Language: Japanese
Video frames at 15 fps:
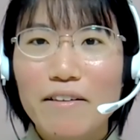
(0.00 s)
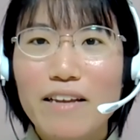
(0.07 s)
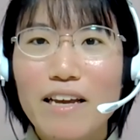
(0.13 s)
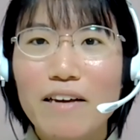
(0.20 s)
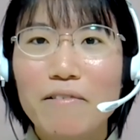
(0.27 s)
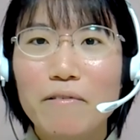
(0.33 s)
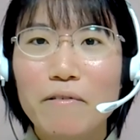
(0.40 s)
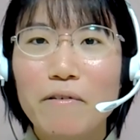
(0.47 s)

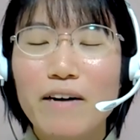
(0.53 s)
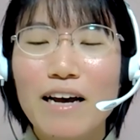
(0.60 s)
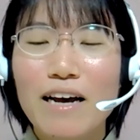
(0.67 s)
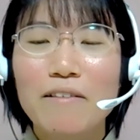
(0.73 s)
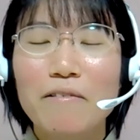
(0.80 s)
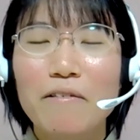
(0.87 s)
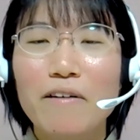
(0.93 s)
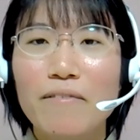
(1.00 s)
結構
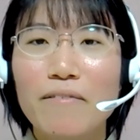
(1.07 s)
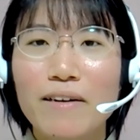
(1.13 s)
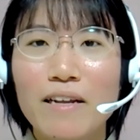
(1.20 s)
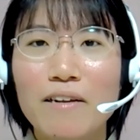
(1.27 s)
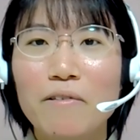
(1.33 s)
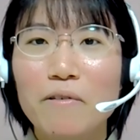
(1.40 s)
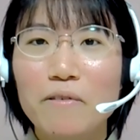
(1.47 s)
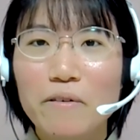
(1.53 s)
回答が割
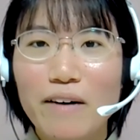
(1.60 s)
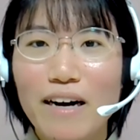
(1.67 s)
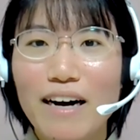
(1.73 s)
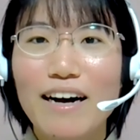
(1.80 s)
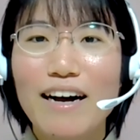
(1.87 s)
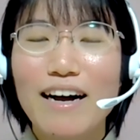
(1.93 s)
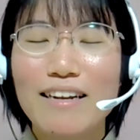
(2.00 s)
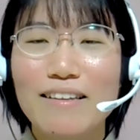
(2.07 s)
れること
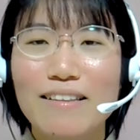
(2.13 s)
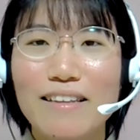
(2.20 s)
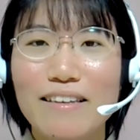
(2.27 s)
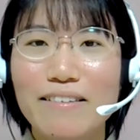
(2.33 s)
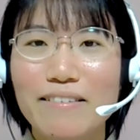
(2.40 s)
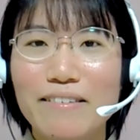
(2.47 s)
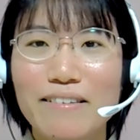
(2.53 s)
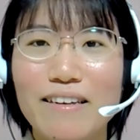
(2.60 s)
があるっ
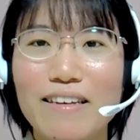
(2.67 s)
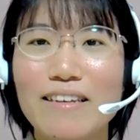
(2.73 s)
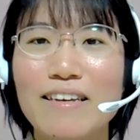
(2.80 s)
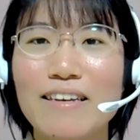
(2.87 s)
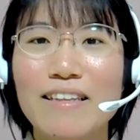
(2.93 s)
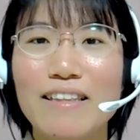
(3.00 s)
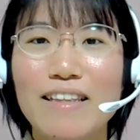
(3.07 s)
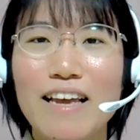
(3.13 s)
ていうふうに
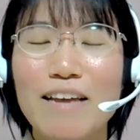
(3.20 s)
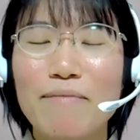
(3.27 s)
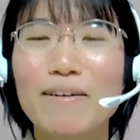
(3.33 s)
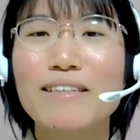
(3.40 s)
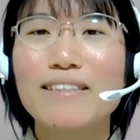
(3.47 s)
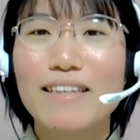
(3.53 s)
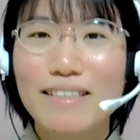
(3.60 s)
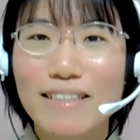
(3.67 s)
聞いてい
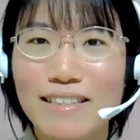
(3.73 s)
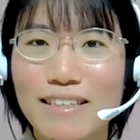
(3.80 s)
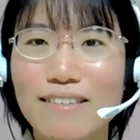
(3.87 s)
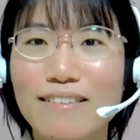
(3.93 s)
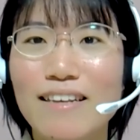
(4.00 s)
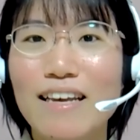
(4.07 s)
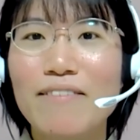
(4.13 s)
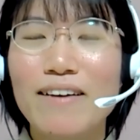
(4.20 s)
ましたし実
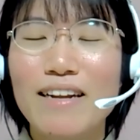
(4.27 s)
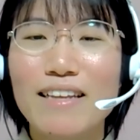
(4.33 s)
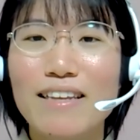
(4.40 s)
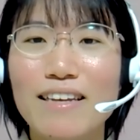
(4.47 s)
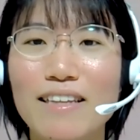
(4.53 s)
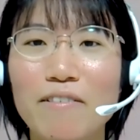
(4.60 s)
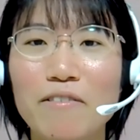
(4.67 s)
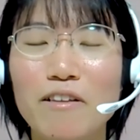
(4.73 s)
際割れ
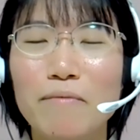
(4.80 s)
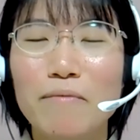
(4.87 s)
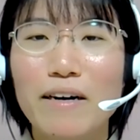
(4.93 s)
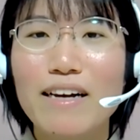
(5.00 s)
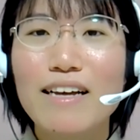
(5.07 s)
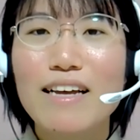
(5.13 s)
ていたことも